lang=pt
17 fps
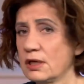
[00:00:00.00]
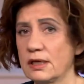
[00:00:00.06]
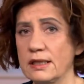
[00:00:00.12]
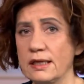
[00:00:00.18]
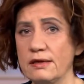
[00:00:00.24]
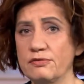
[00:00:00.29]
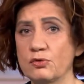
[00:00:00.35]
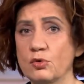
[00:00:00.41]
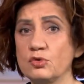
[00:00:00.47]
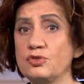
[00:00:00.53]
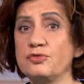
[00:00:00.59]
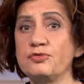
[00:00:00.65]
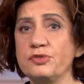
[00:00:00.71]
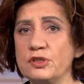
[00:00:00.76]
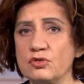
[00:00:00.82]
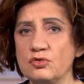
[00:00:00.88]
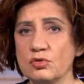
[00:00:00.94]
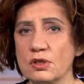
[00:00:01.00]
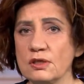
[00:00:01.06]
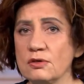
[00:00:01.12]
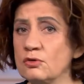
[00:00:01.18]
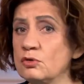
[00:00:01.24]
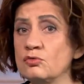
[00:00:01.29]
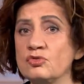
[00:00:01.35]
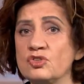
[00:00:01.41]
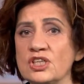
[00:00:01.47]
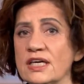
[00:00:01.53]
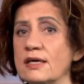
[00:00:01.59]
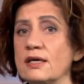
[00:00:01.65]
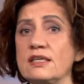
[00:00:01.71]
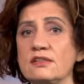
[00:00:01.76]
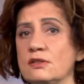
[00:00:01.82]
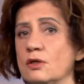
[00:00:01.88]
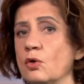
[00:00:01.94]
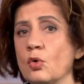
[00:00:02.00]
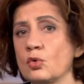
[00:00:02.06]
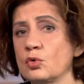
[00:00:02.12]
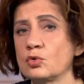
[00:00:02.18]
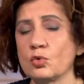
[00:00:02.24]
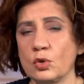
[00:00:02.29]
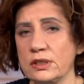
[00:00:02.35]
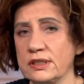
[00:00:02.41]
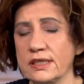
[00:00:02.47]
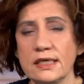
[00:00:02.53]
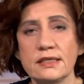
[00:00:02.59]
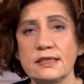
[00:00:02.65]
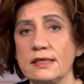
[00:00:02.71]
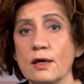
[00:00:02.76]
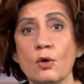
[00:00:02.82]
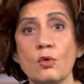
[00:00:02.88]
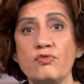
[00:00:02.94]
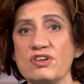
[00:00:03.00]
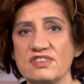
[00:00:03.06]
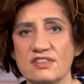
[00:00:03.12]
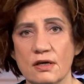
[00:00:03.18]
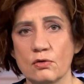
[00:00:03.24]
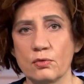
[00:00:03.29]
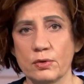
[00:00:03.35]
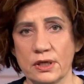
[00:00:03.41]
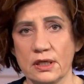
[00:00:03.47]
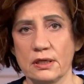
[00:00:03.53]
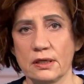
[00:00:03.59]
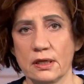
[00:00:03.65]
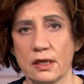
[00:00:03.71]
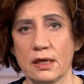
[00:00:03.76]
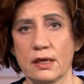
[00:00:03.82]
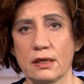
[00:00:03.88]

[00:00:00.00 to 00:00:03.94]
Né? ficou difícil, ele não tinha interlocutor, ninguém queria conversar com ele.